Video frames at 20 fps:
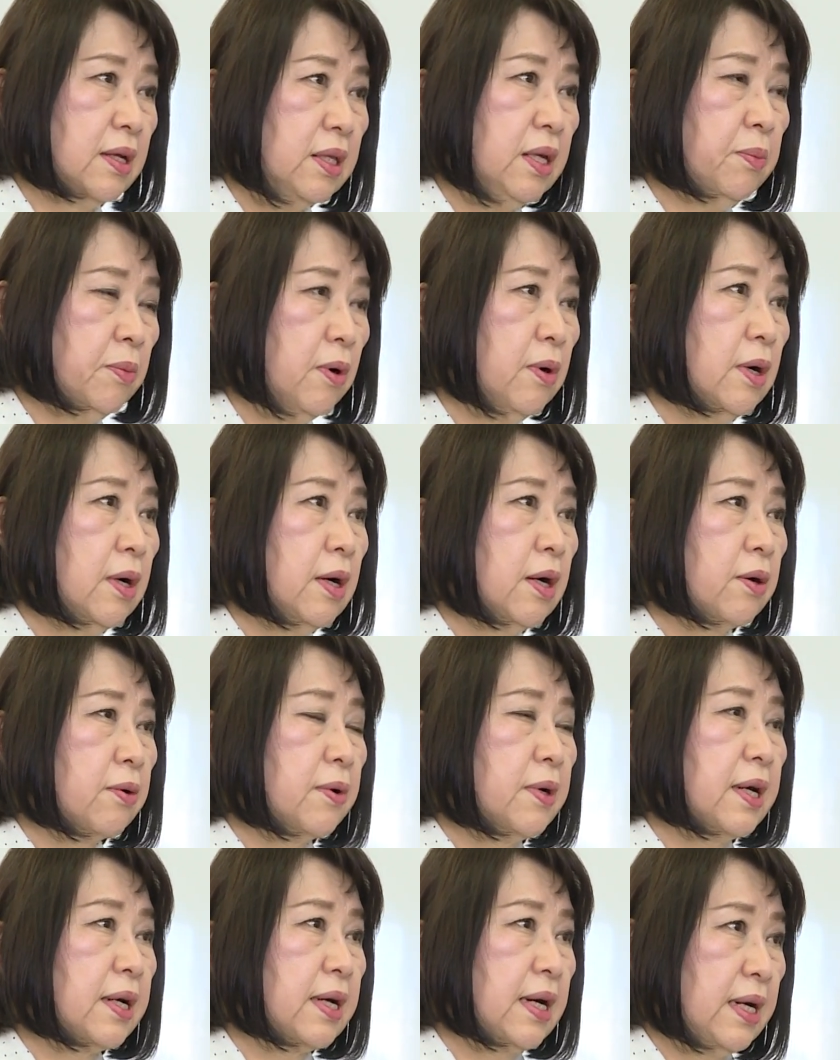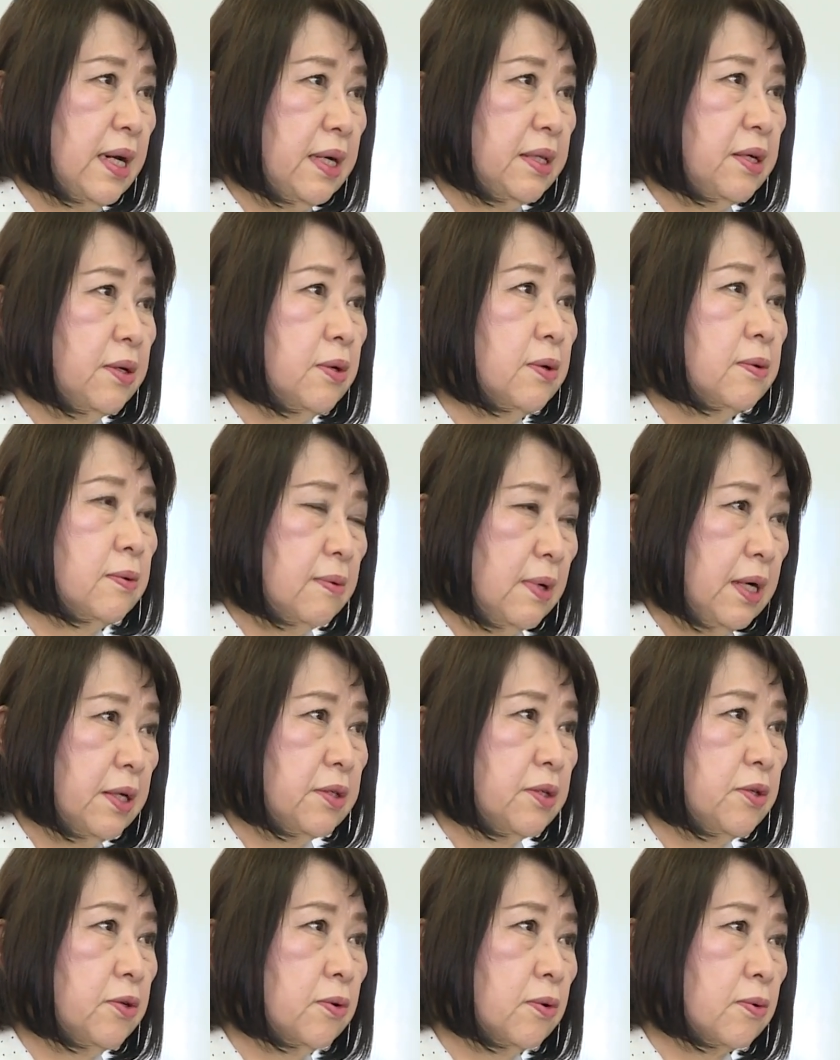でもこれから日本は
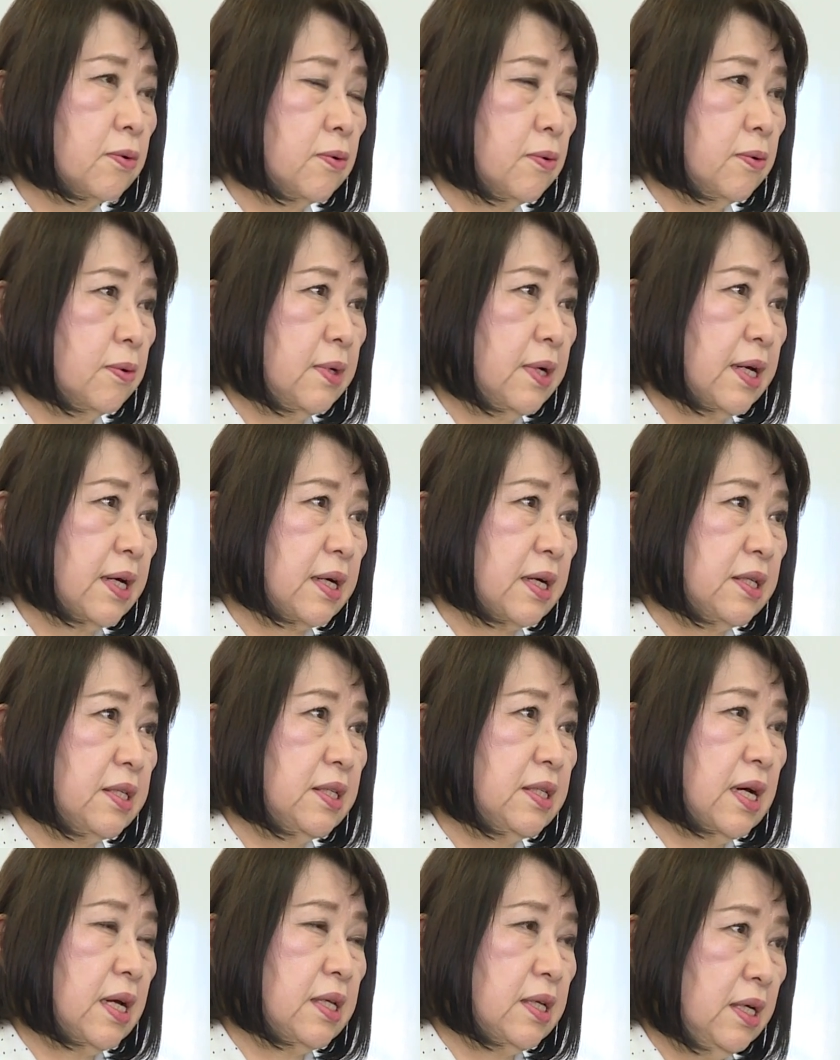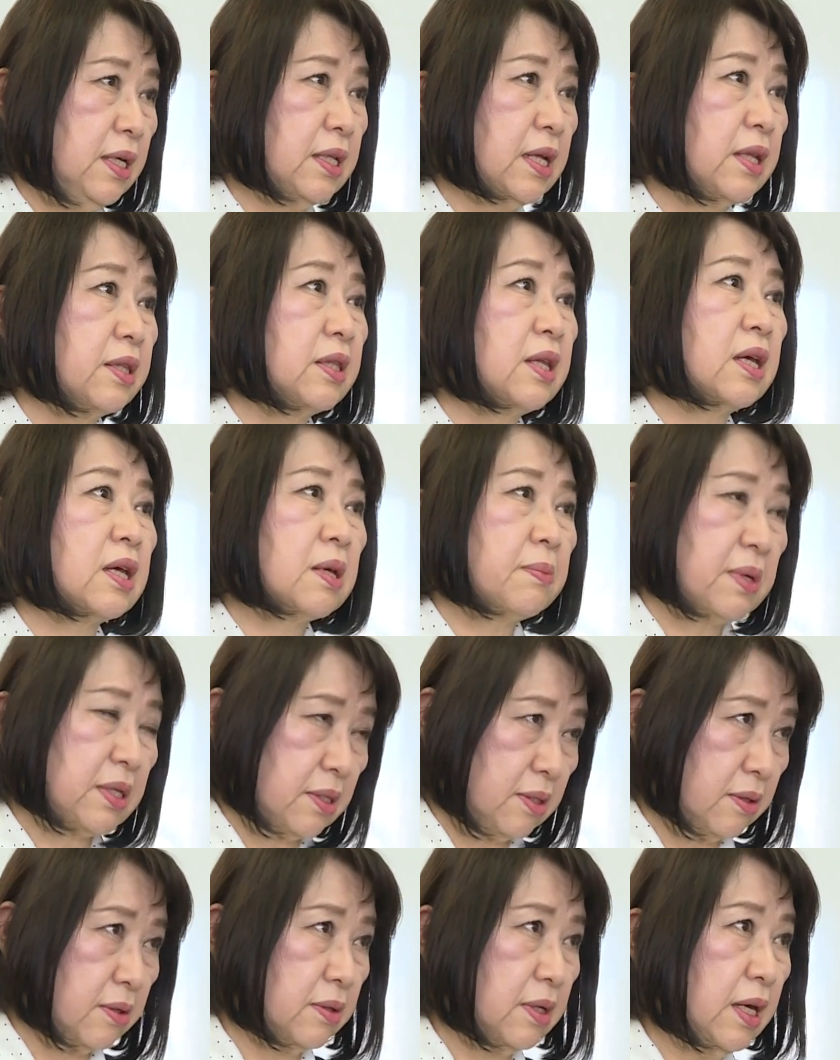超高齢化時代になっていきま
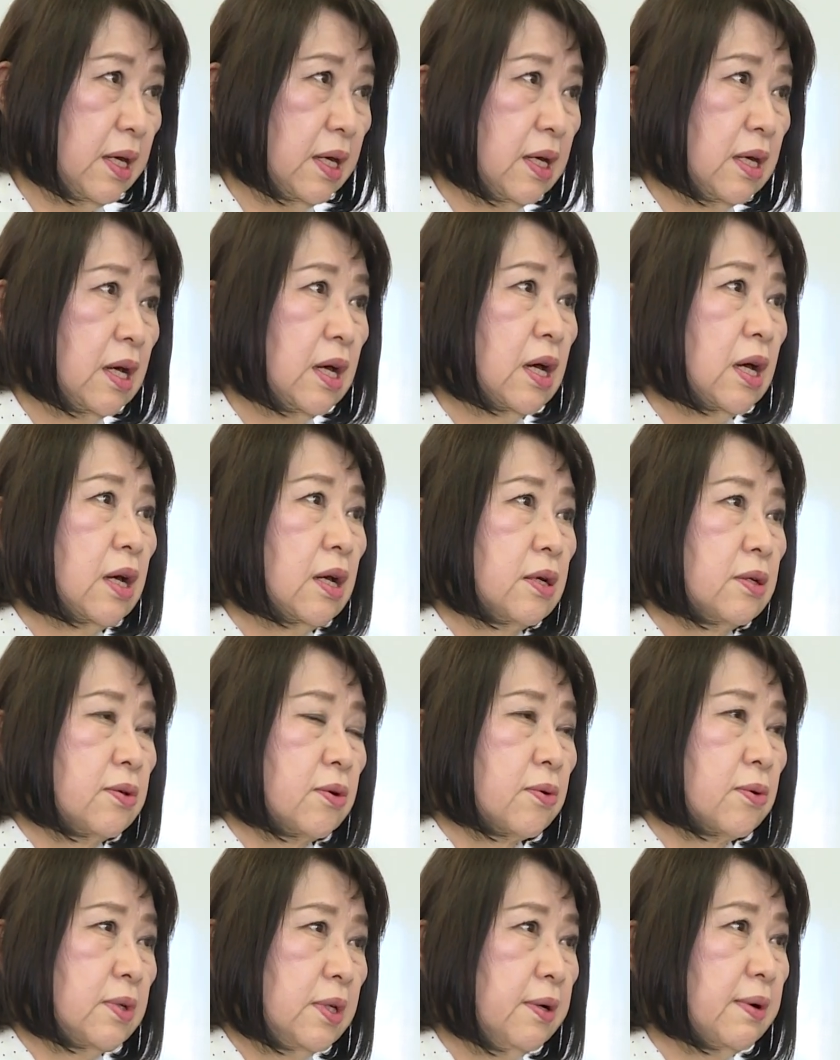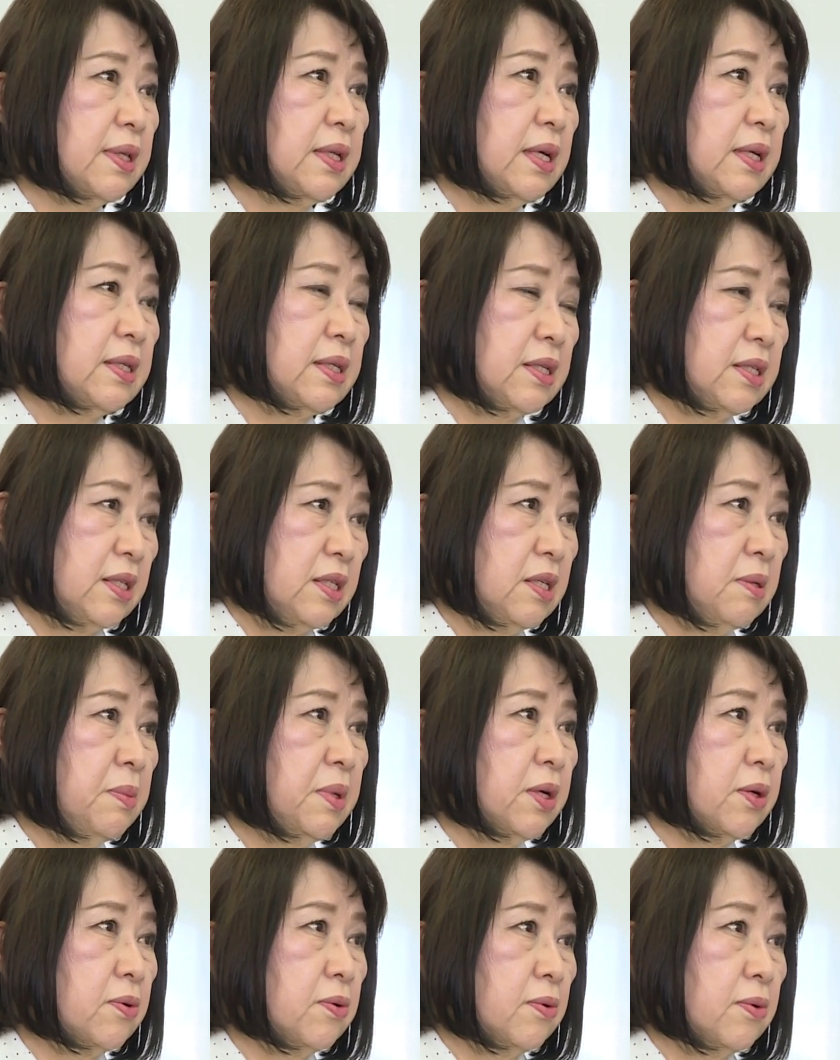すので、そこで私たち市
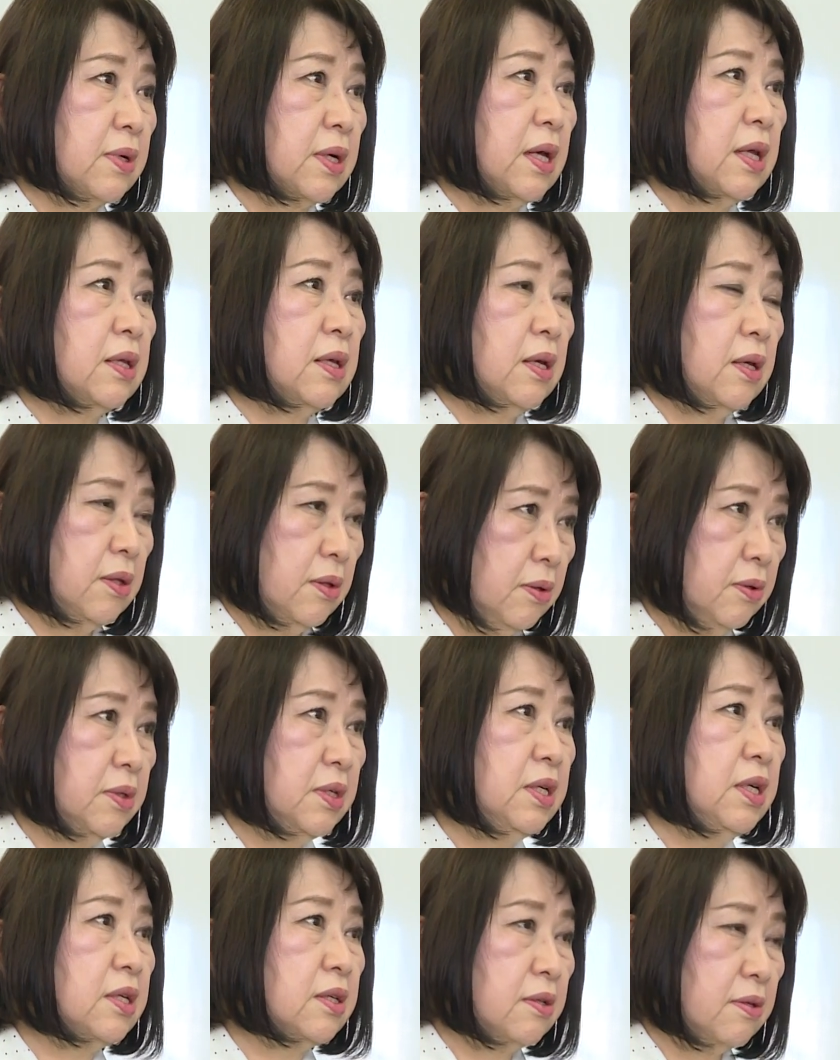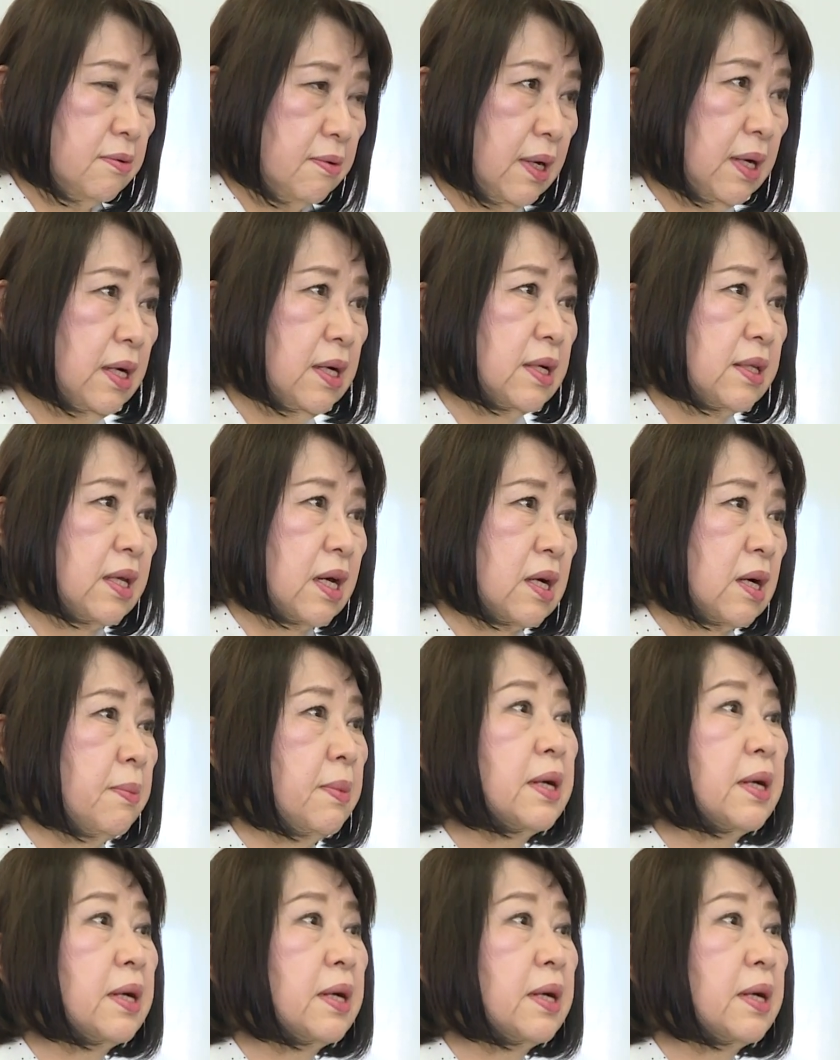民貢献人のニーズは高